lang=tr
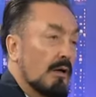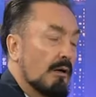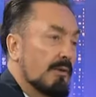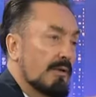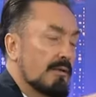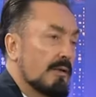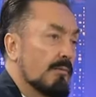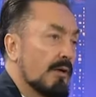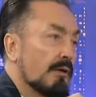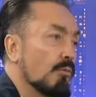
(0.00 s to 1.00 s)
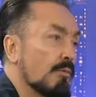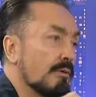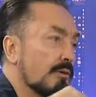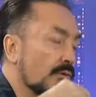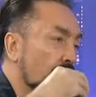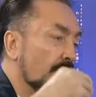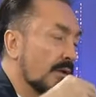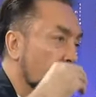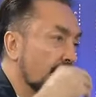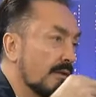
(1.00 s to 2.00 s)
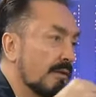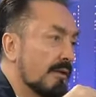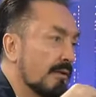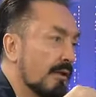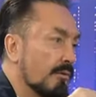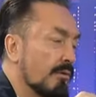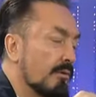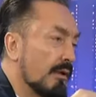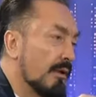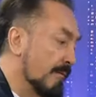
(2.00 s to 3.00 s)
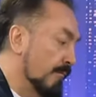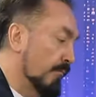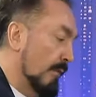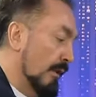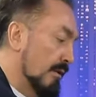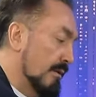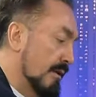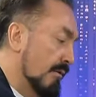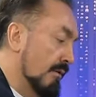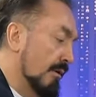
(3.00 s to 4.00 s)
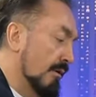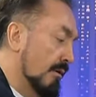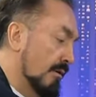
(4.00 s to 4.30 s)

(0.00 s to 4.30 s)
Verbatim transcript: Ama İslam'ın hakim olmasında da ondan asıl ilgilendiren yön de sevgi,